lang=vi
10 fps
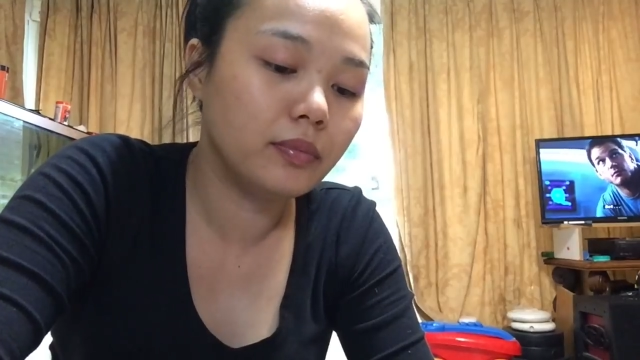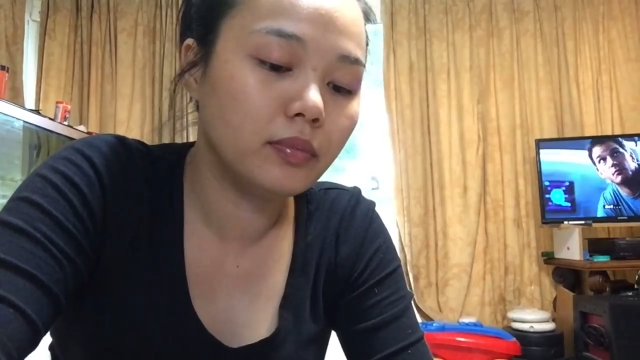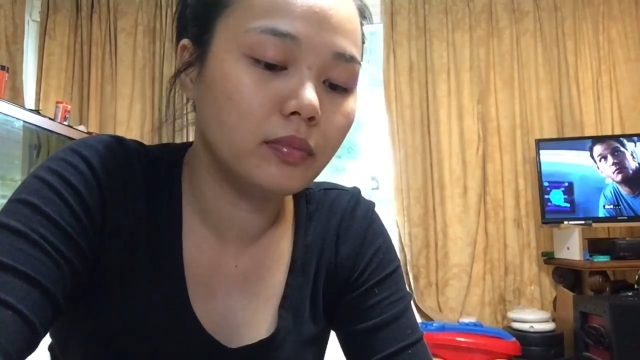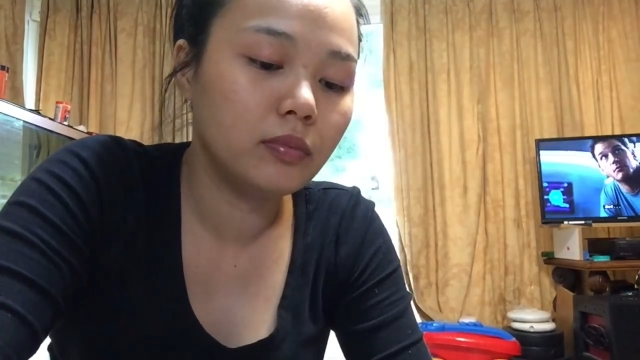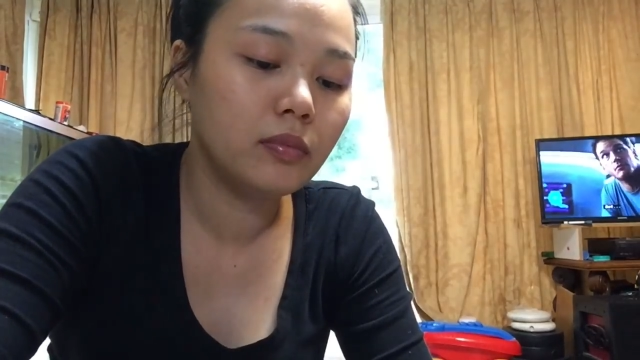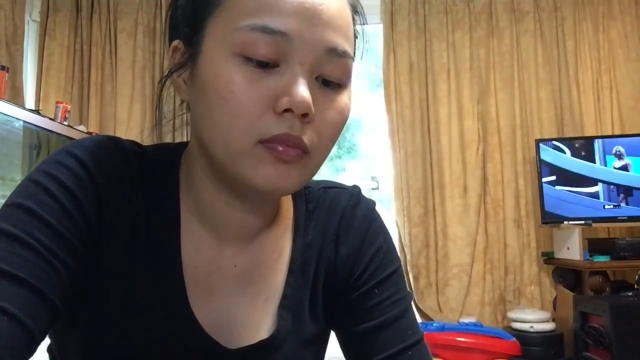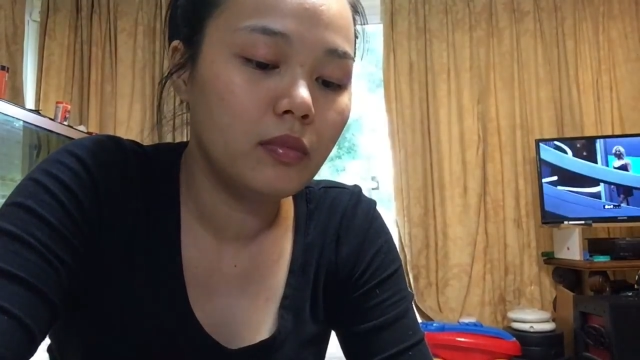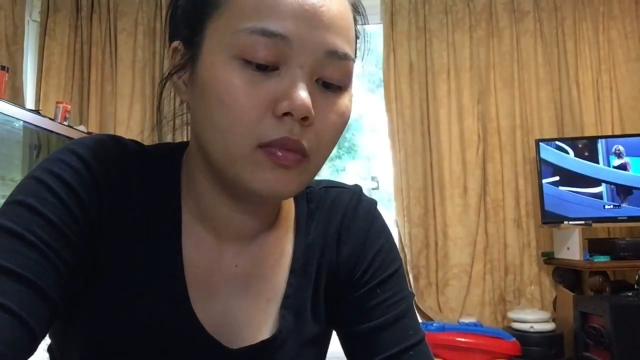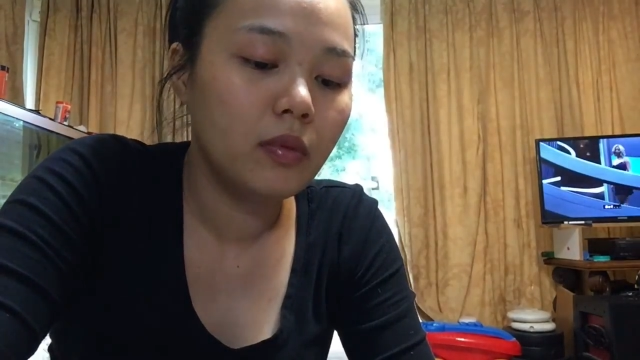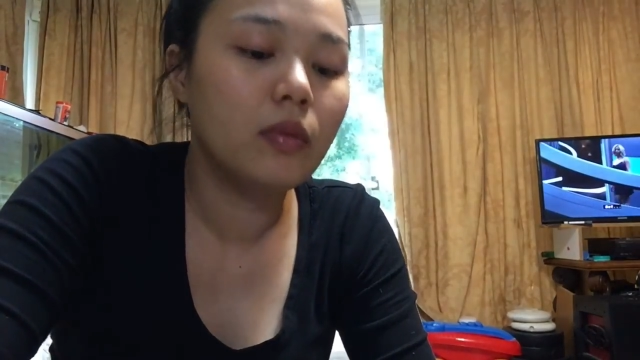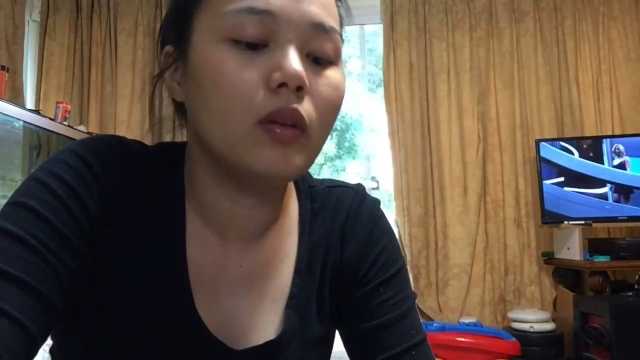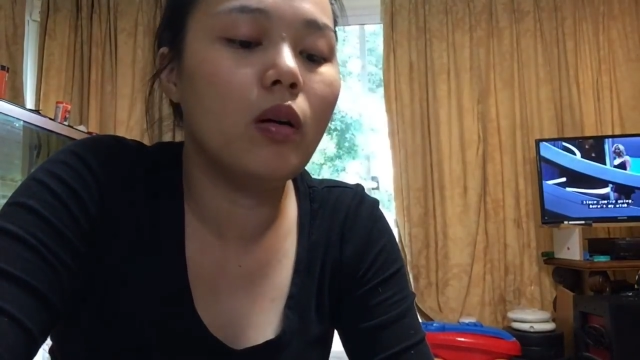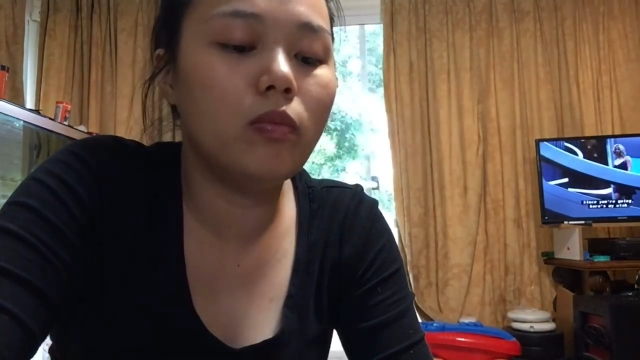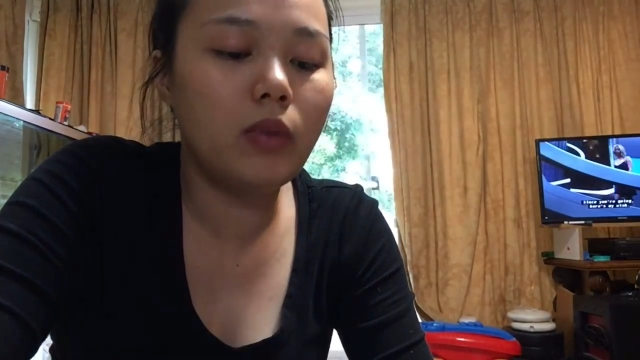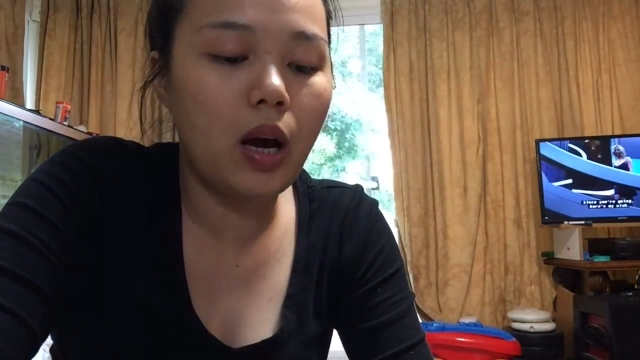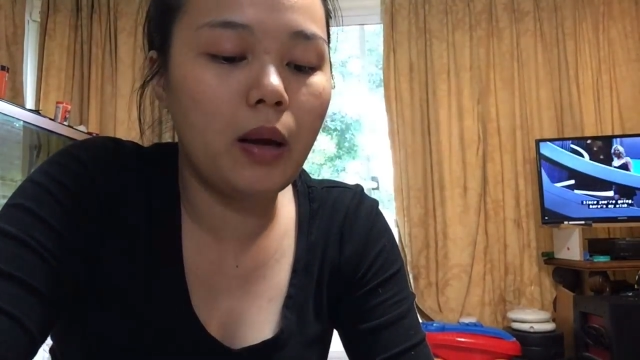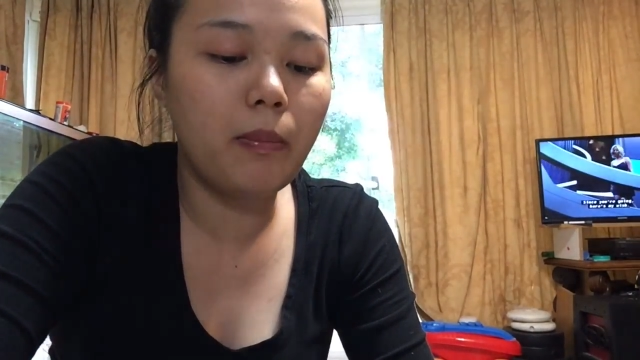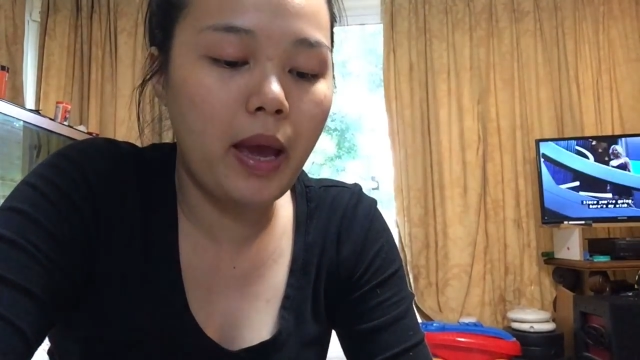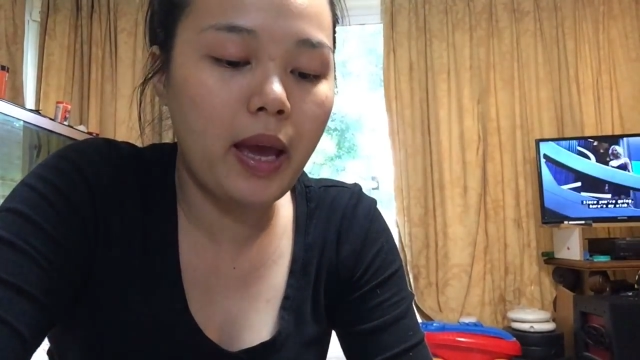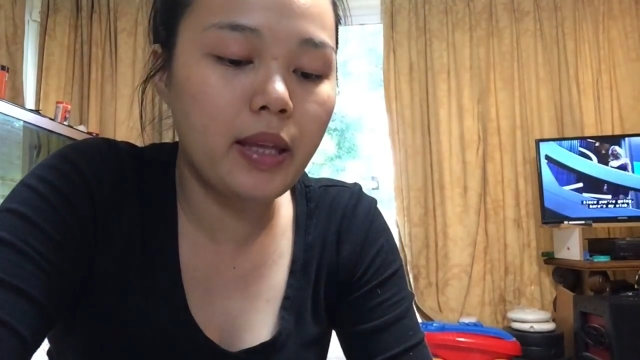E chiên. Đúng rồi,
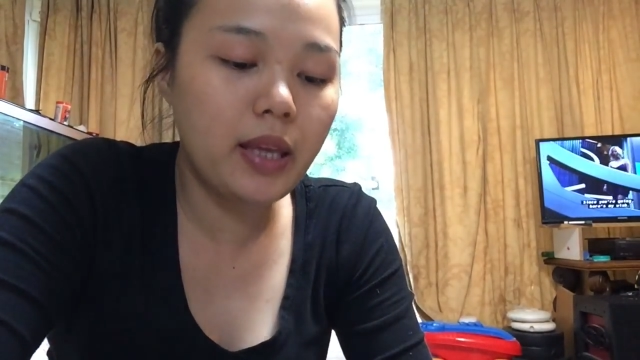mẹ